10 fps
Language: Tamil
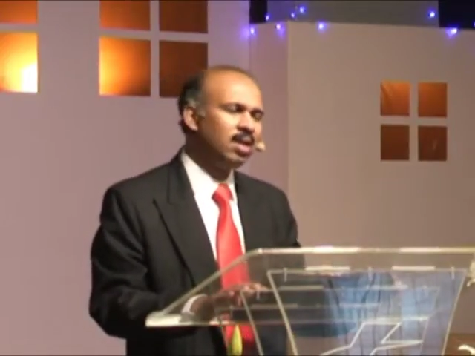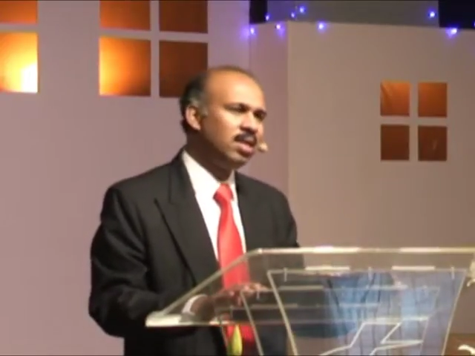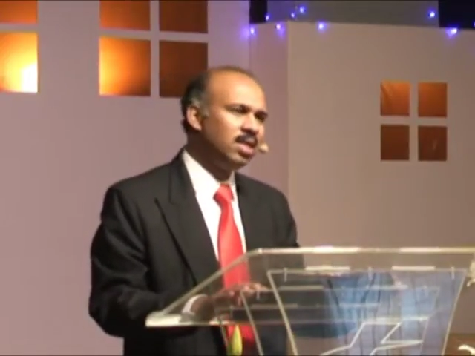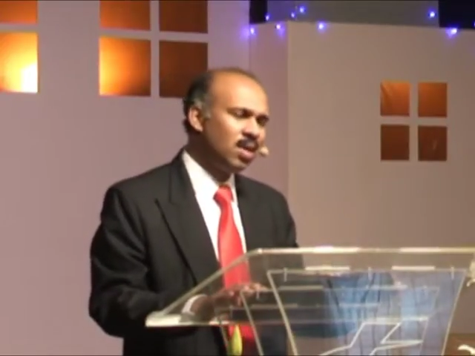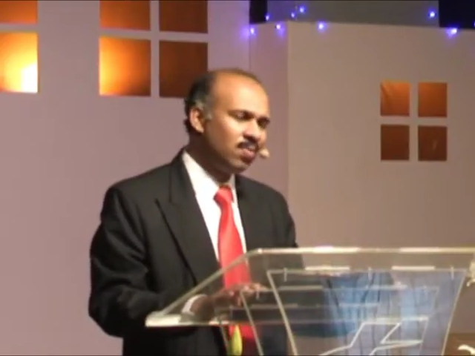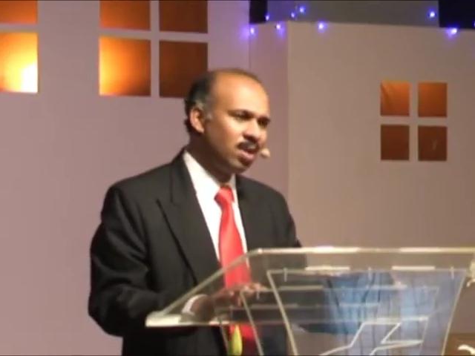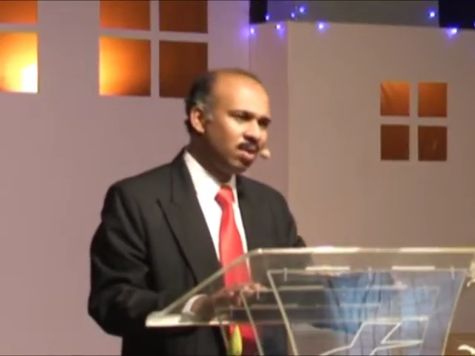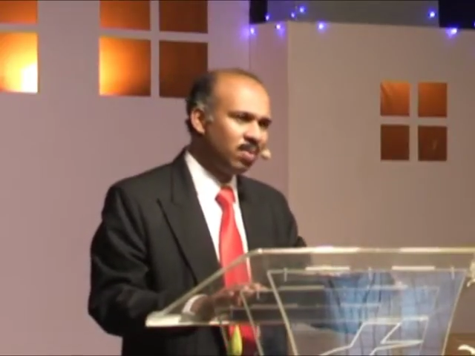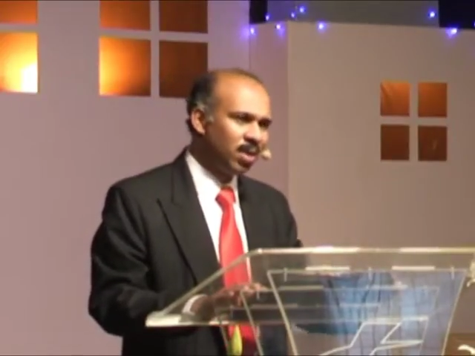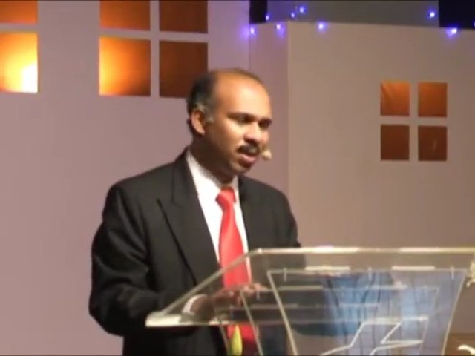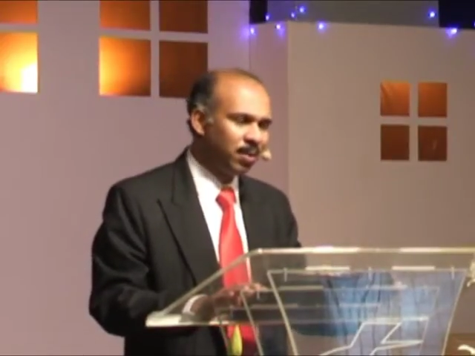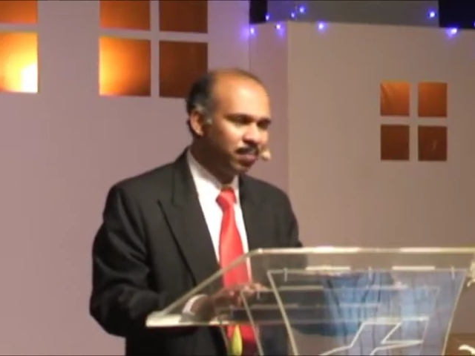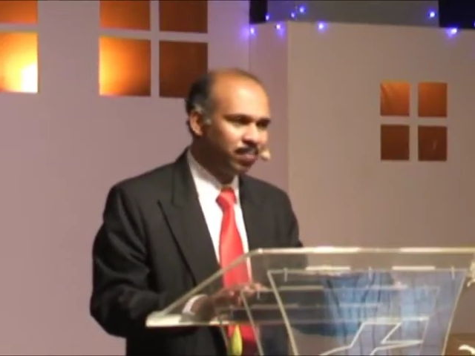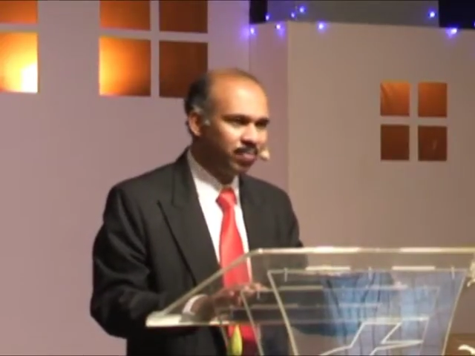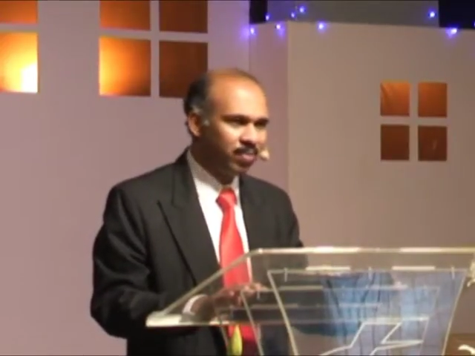நானே தேவன் என்பதை
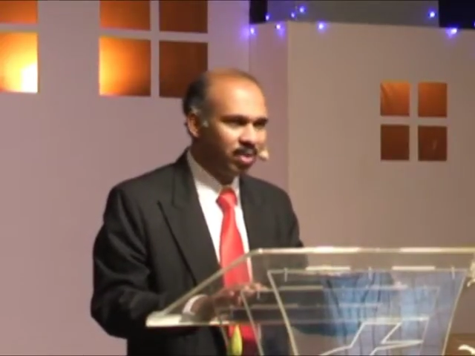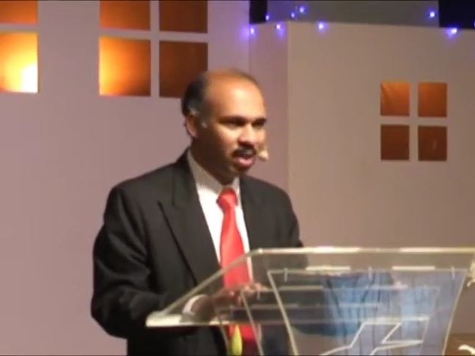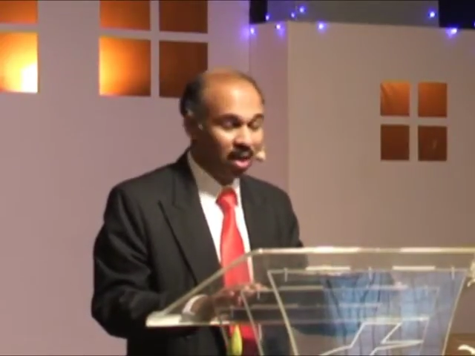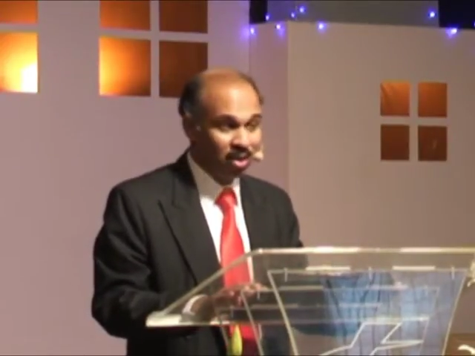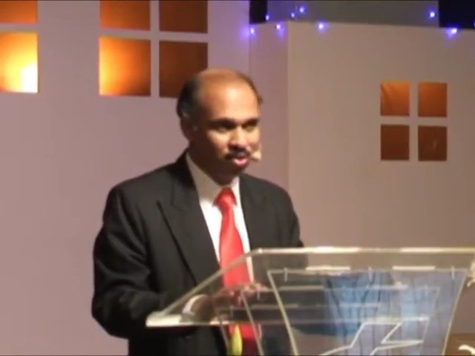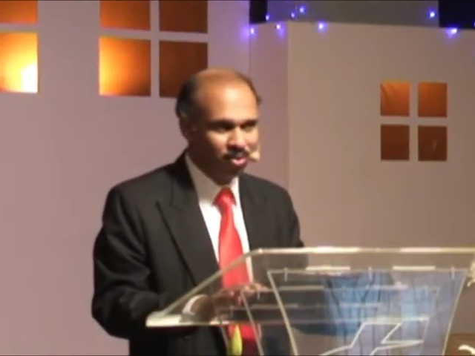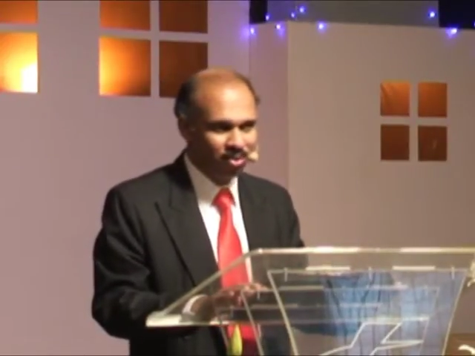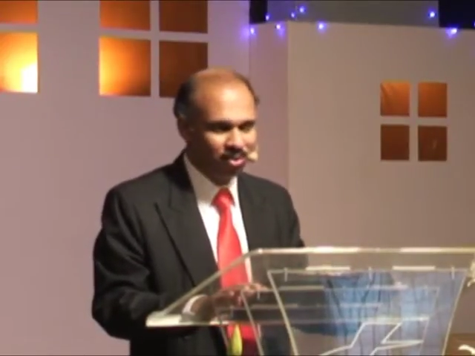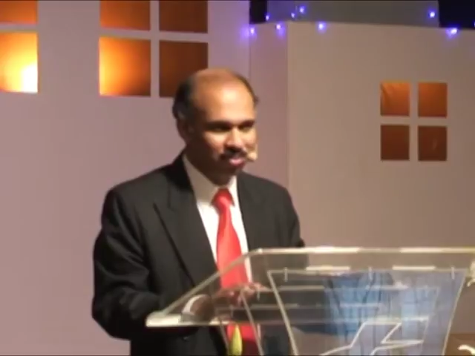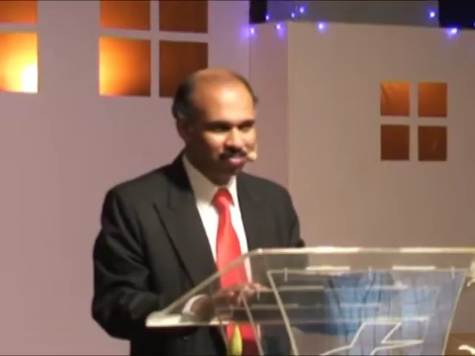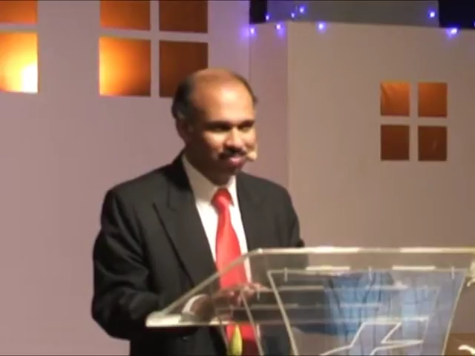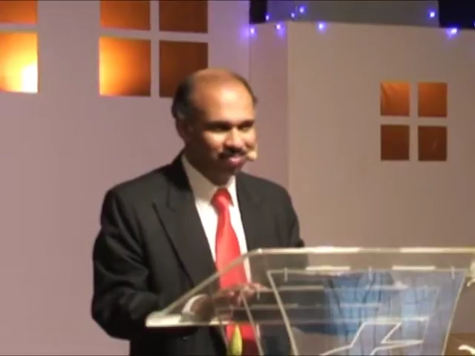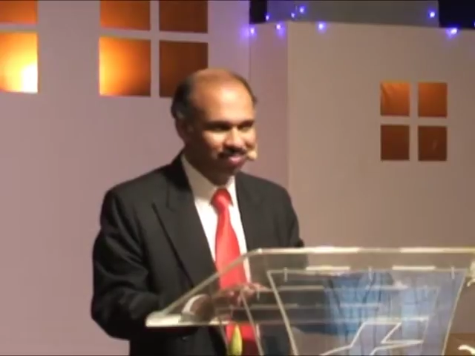அறிந்து கொள்